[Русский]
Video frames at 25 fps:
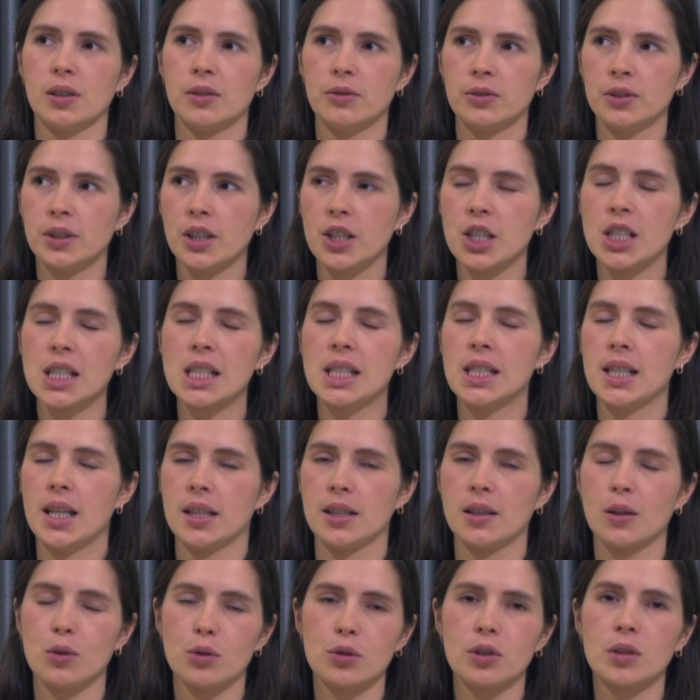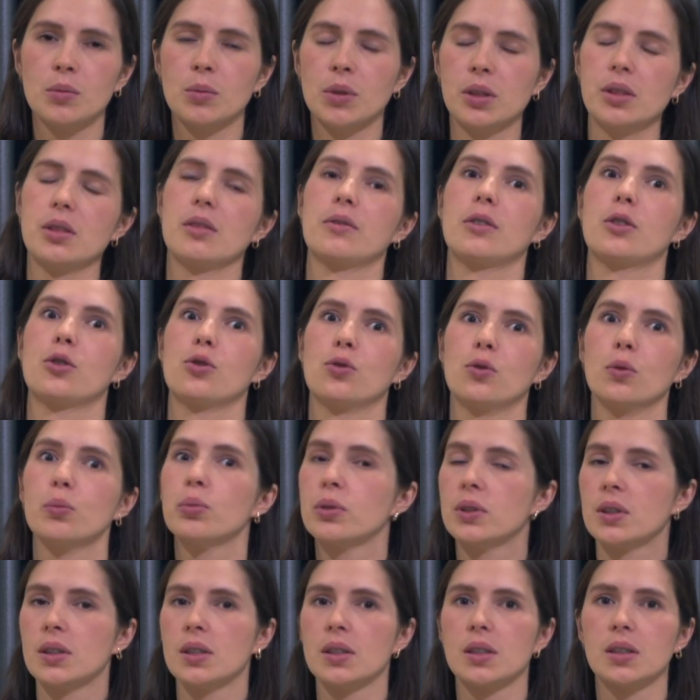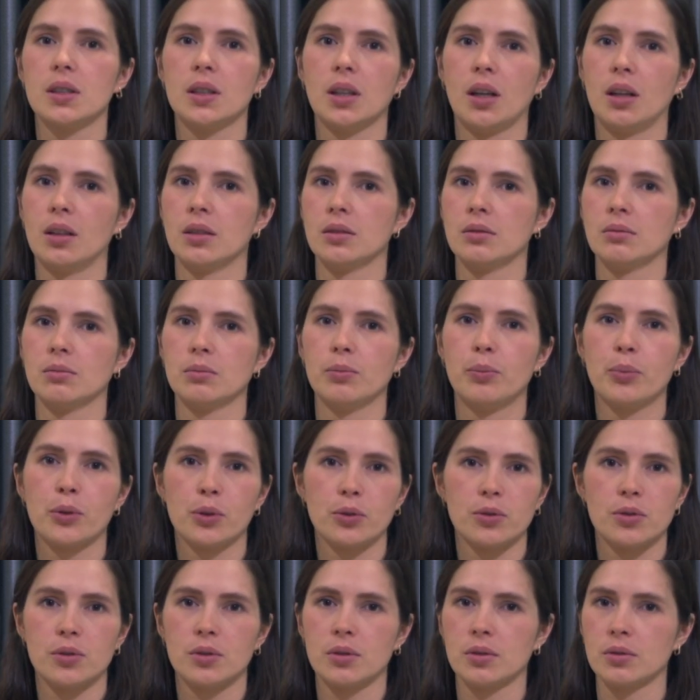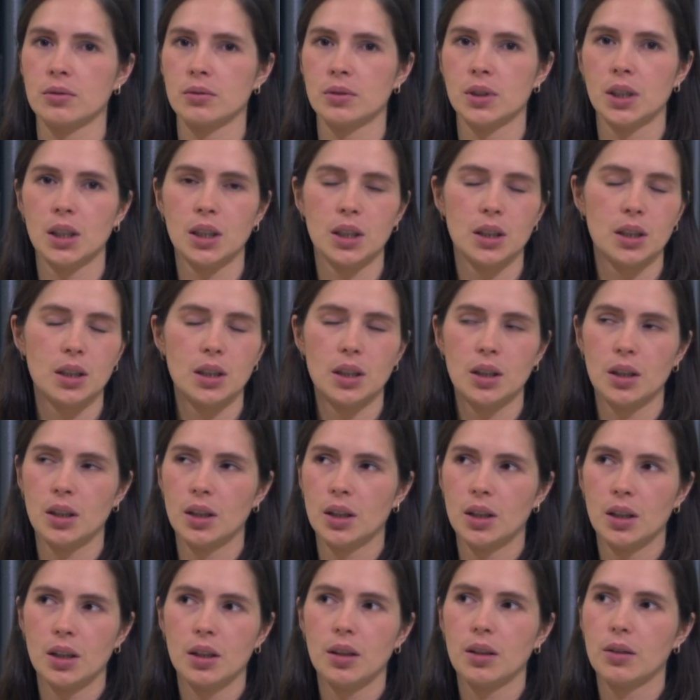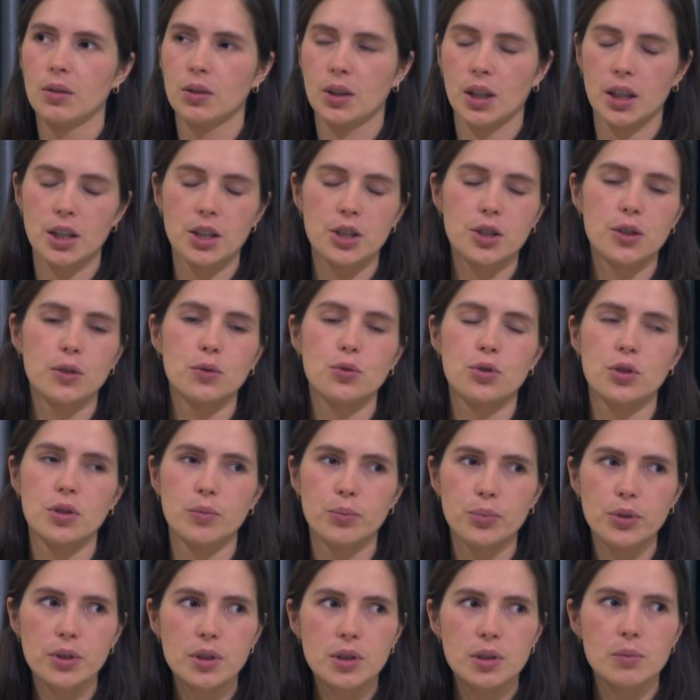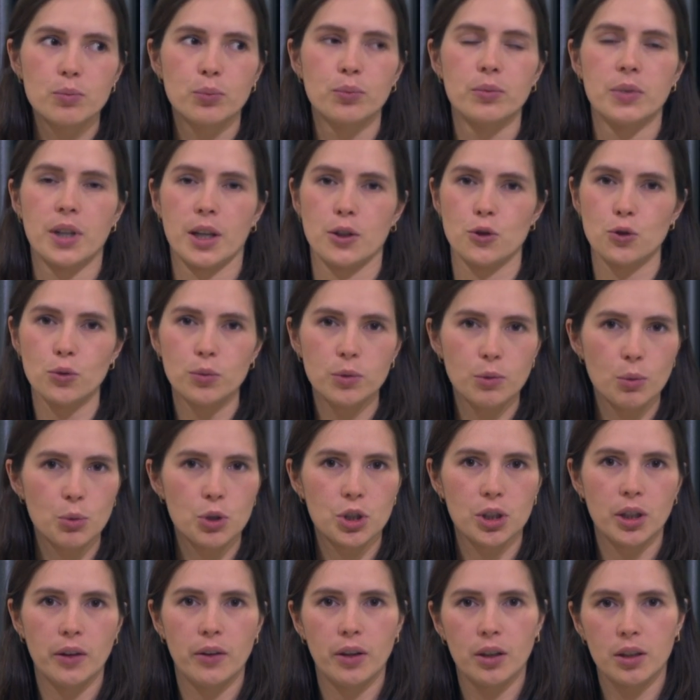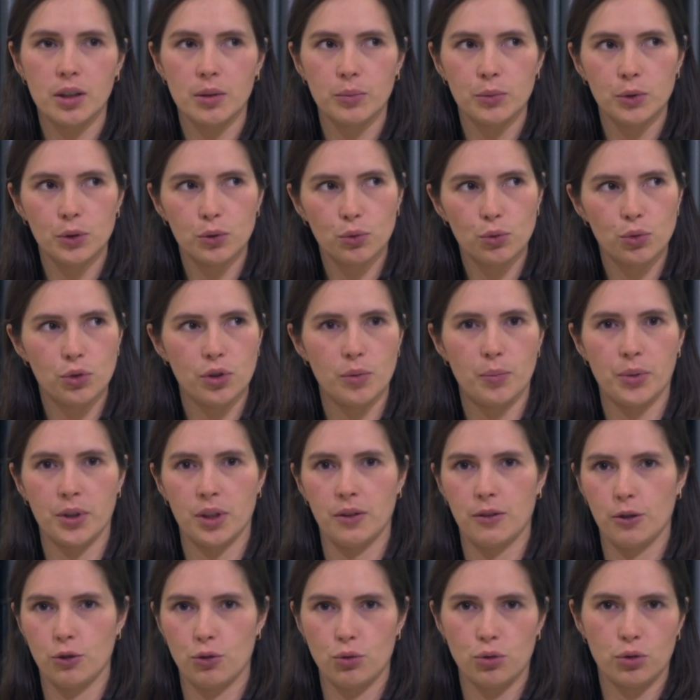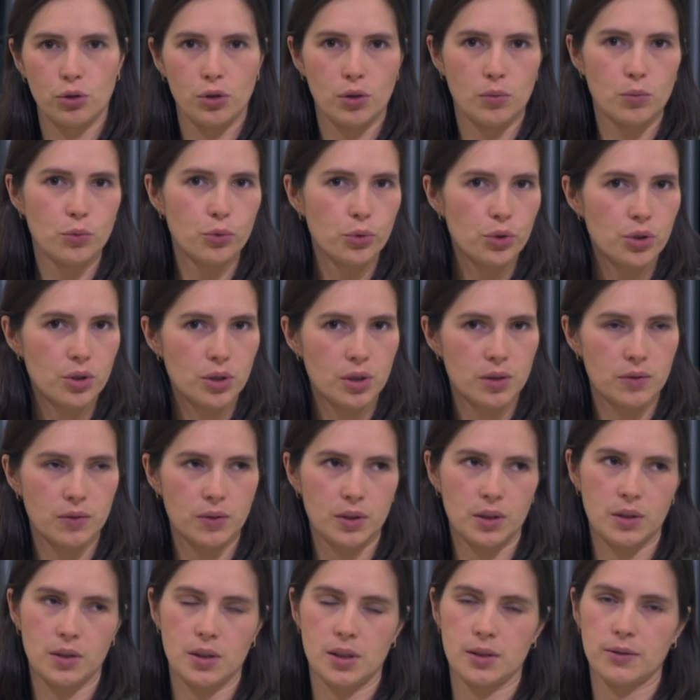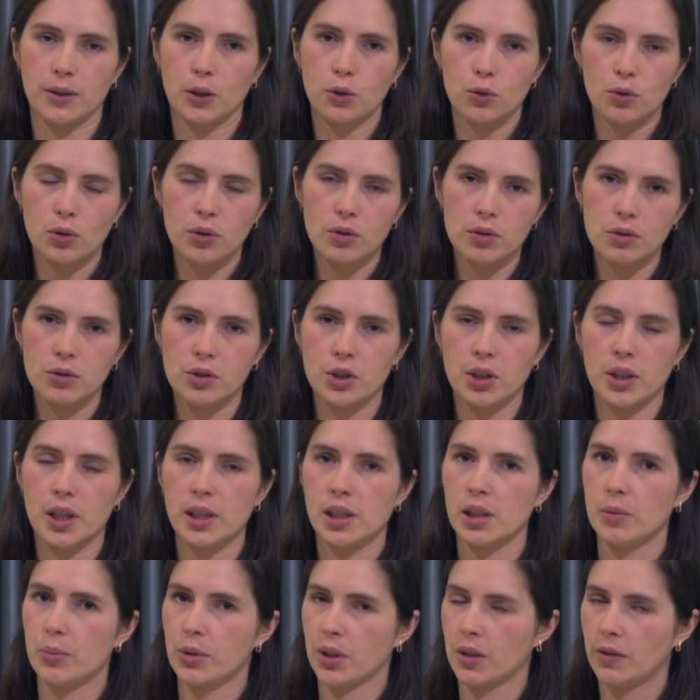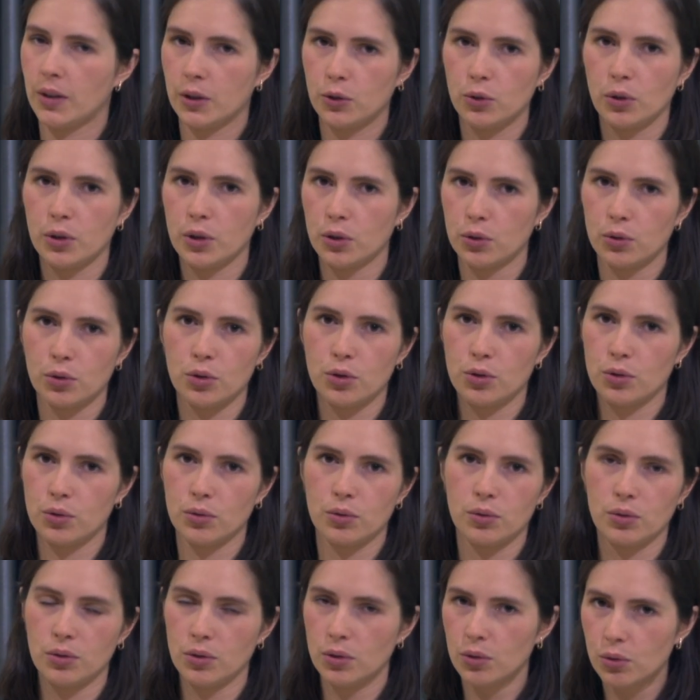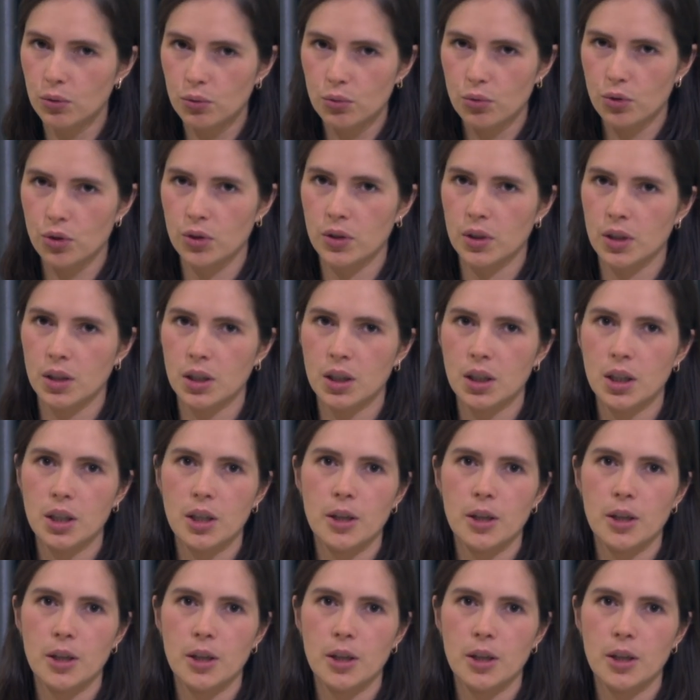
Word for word: Вы должны снять короткий метр во что бы то ни стало. Просто Конечно, нужно быть разумным человеком, не нужно продавать чужое имущество, и свое желательно продавать только то, что не нужно.